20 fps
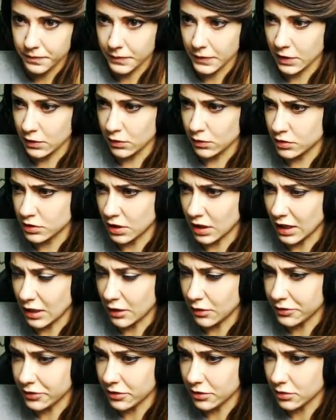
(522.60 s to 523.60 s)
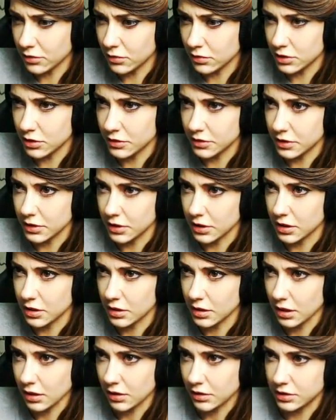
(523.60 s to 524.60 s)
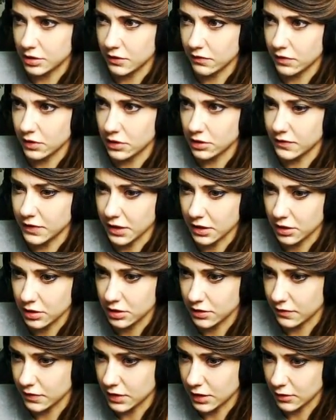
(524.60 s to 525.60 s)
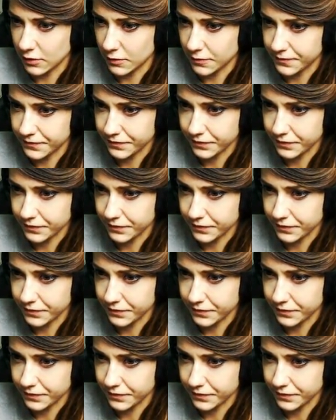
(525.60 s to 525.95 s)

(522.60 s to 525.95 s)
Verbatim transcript: Dużo auror, dużo tych. Jakoś dziwne dźwięki się wydają.